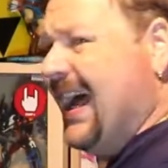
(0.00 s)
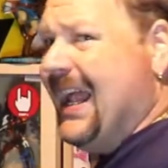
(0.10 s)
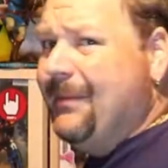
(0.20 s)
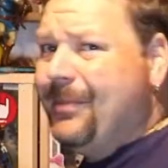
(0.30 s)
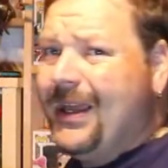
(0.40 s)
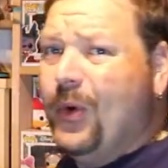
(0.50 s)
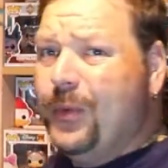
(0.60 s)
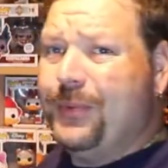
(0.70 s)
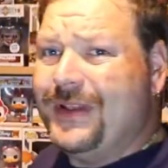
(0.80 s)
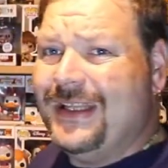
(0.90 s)
Après,
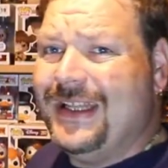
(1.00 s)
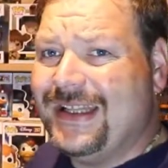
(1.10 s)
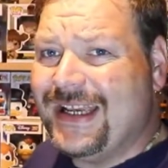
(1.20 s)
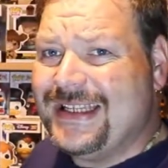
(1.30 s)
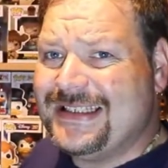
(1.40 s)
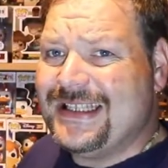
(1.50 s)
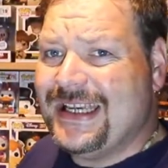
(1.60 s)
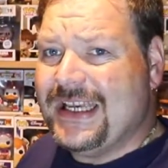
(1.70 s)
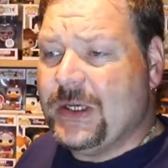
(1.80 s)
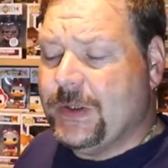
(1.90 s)
autre petit détail,
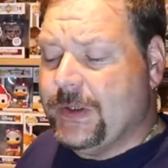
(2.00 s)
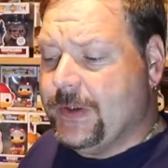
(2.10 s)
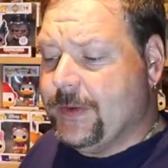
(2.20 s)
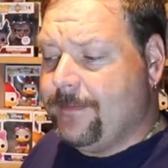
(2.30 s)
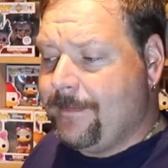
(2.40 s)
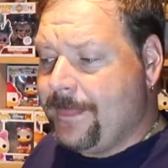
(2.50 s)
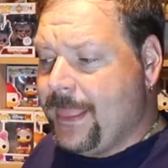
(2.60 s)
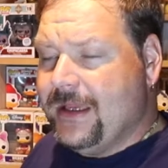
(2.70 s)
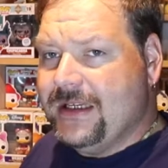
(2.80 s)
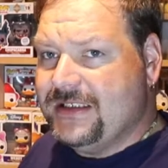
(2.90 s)
c'est... Euh,
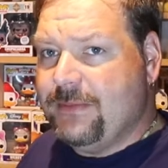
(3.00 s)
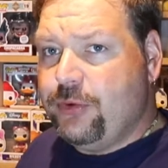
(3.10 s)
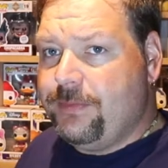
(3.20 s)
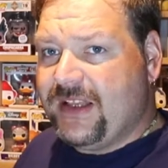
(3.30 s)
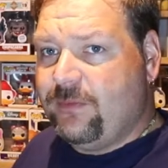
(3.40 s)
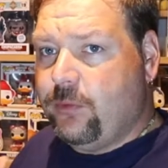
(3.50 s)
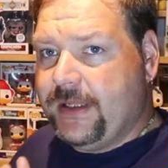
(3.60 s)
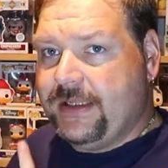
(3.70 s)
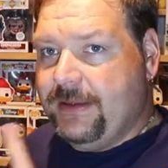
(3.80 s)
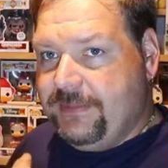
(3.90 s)
j'ai plus de place pour
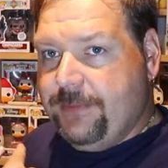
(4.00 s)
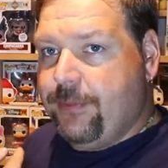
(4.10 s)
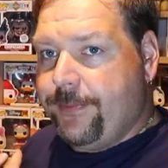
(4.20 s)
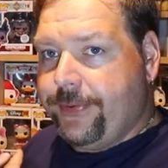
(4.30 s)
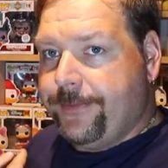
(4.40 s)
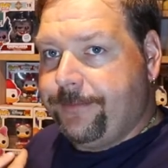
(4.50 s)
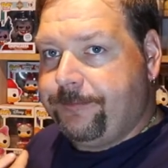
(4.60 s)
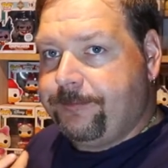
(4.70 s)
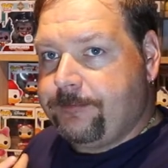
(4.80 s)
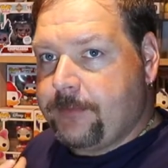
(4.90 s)
mettre des petites pop,
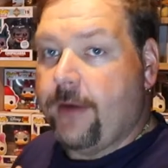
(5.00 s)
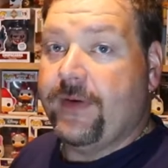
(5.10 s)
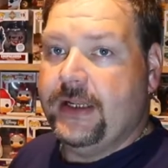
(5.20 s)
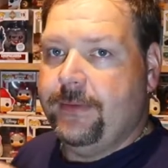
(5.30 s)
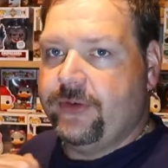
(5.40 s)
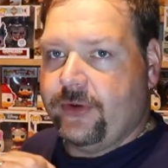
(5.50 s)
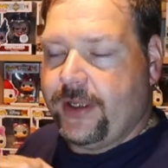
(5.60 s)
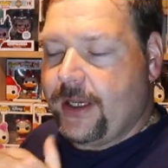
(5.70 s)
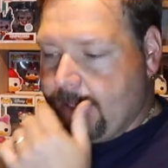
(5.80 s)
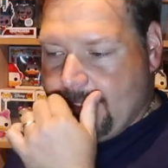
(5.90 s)
enfin les
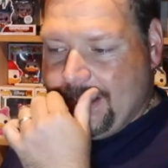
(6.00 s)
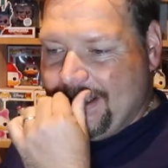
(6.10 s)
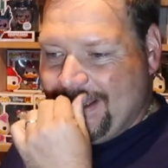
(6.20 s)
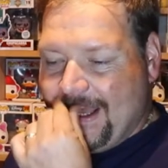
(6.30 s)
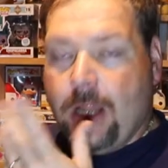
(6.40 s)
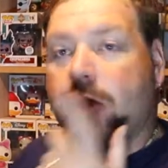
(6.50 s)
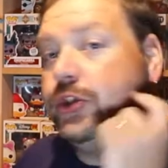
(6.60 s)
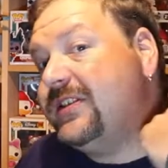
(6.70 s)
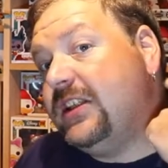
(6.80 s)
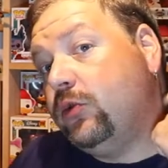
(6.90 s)
standards. Alors
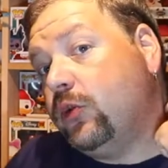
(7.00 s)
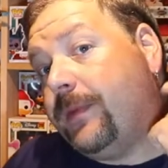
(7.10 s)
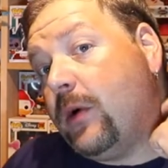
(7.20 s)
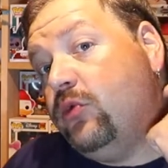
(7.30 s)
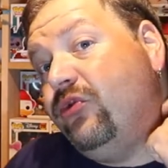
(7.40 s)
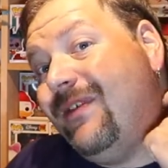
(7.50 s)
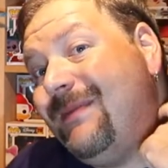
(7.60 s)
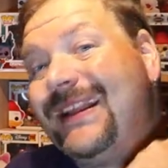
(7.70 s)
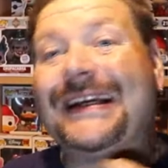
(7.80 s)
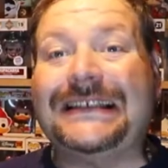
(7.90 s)
je sais toujours pas où je vais
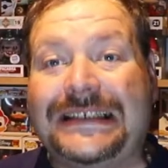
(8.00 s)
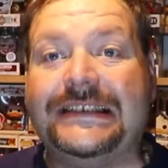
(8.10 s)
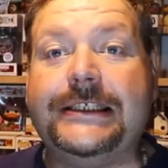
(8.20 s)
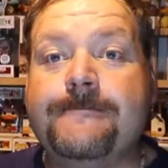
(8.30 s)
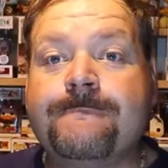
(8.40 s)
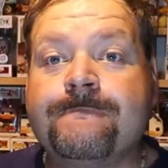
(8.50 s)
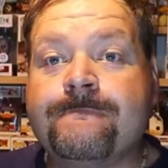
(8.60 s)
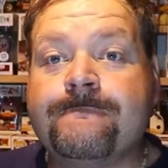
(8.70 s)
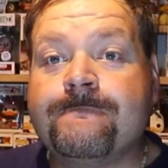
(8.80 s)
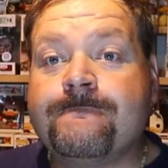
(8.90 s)
mettre celle-ci.
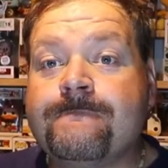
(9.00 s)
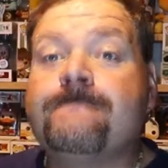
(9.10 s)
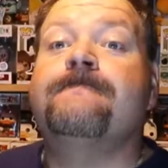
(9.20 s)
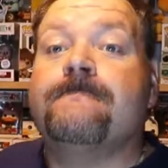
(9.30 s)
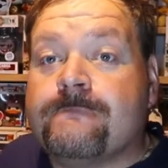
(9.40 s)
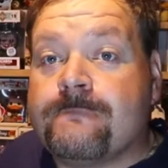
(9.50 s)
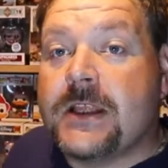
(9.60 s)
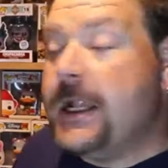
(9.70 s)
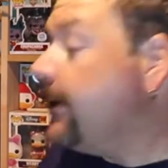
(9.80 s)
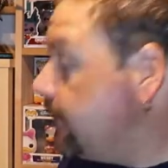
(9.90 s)

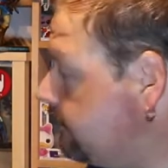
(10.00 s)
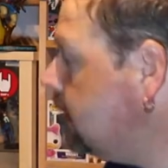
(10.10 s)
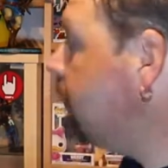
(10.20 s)
Là.